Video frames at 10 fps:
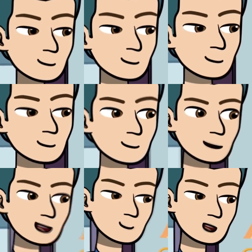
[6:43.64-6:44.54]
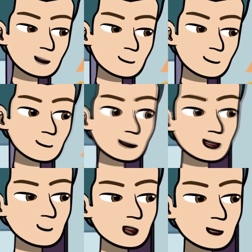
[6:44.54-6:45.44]
ว ฉันอเล็ก
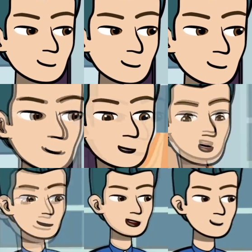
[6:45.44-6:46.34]
ลูกของทรูดี้